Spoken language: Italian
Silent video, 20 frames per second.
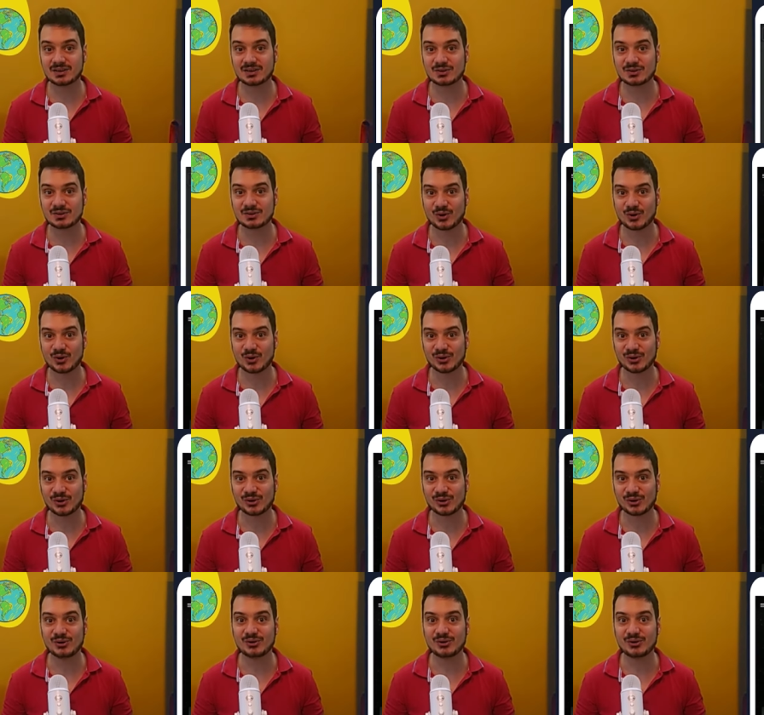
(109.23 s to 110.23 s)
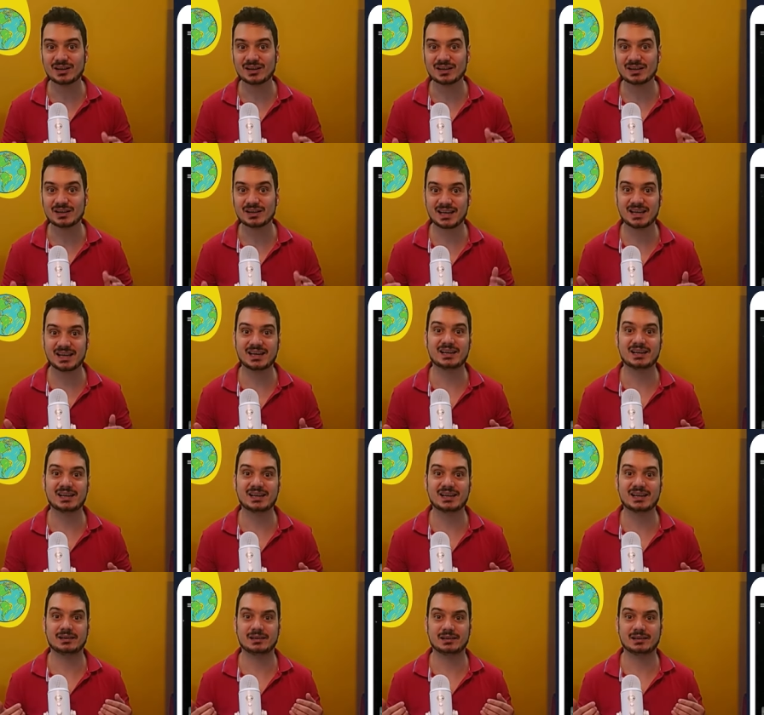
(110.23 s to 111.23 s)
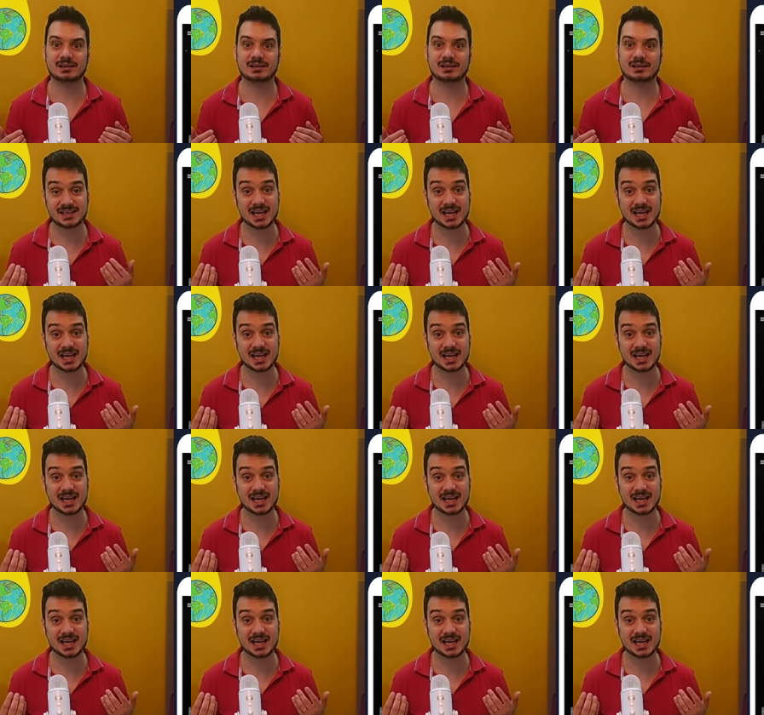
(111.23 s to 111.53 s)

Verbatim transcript: eh, territorio che eh,